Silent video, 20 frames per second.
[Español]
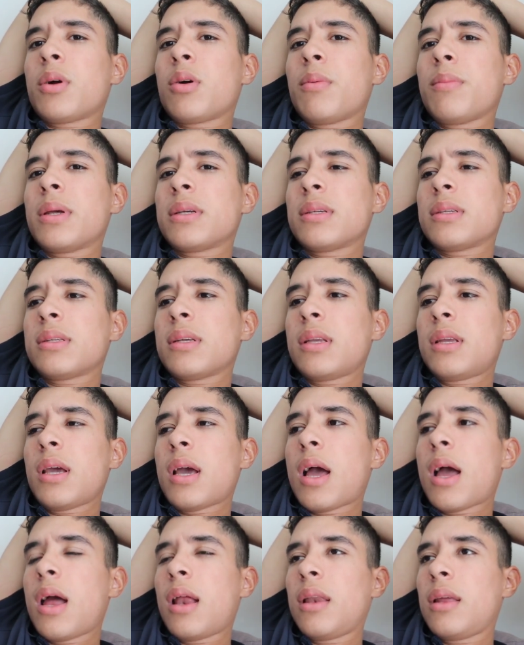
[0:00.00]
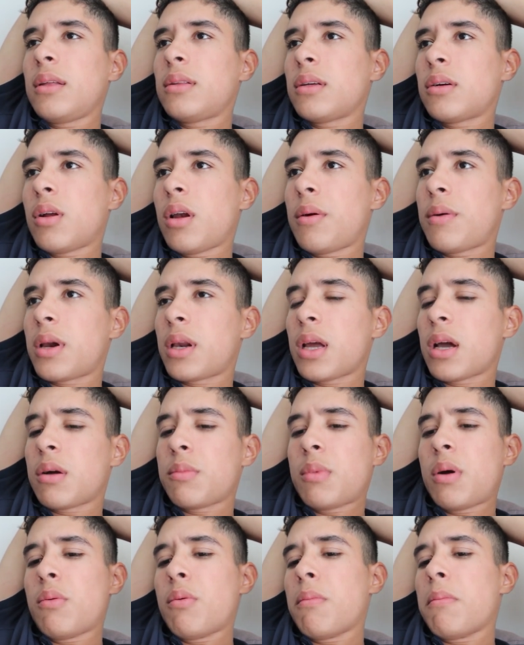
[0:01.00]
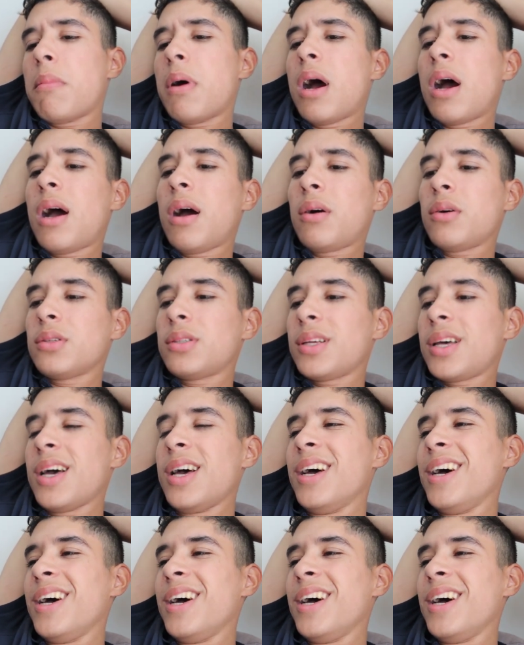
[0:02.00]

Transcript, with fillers: me comí ese cereal y tengo la barriga como abombada, o sea,